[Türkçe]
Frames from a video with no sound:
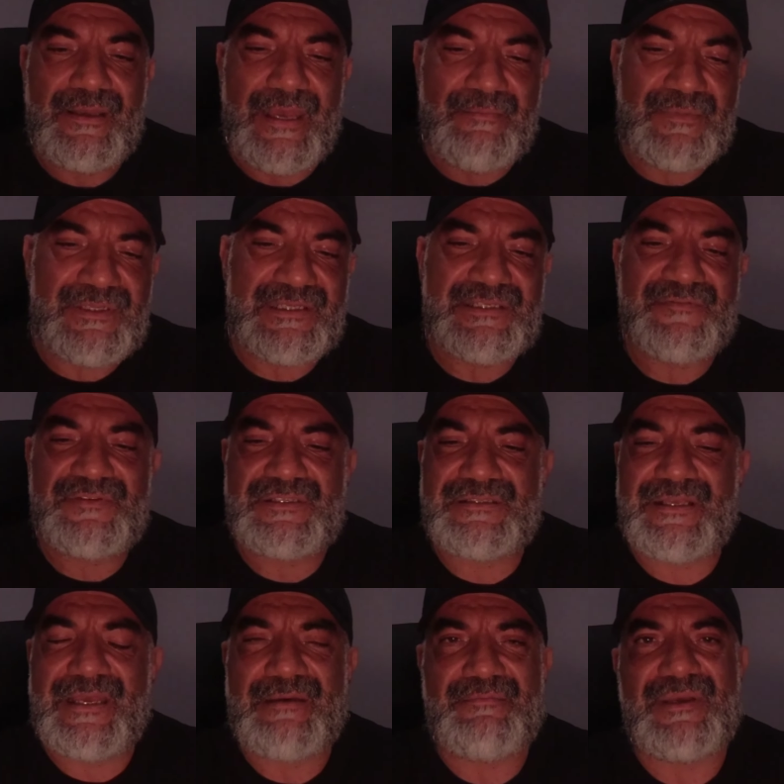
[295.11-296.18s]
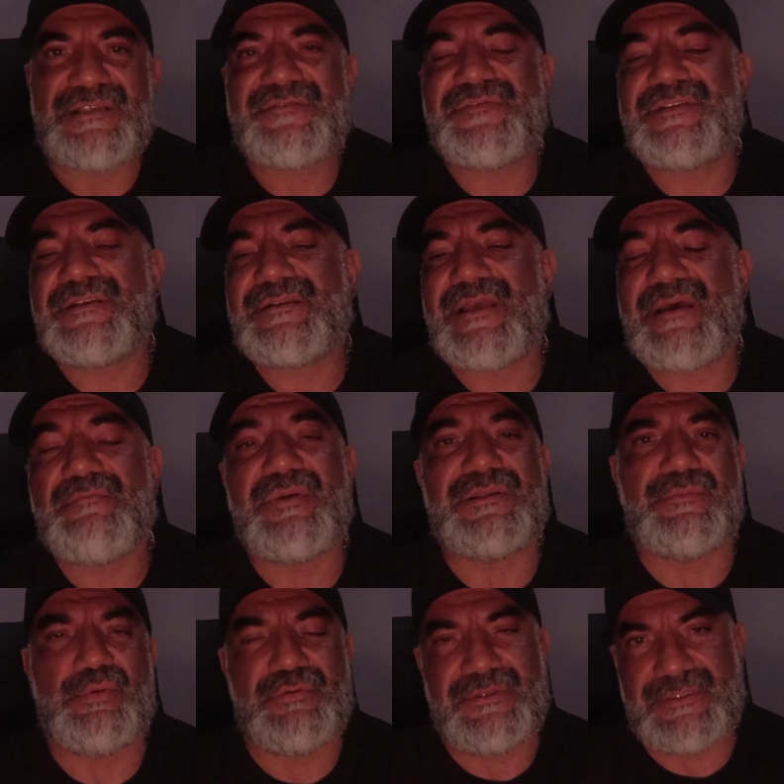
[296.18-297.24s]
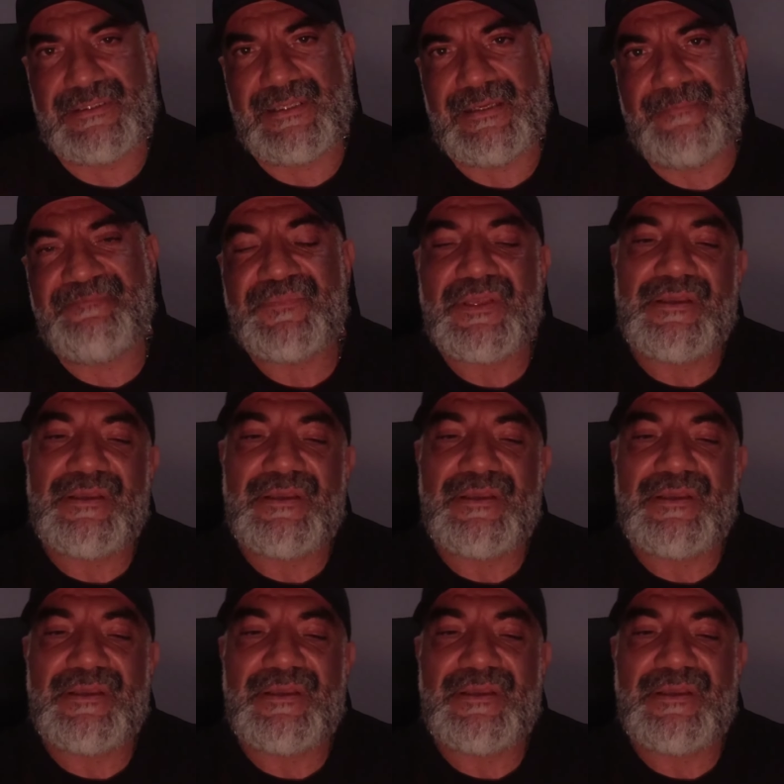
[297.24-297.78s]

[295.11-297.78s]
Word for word: Hem klasik fizikte hem men's fizikte hem bodybuilding'de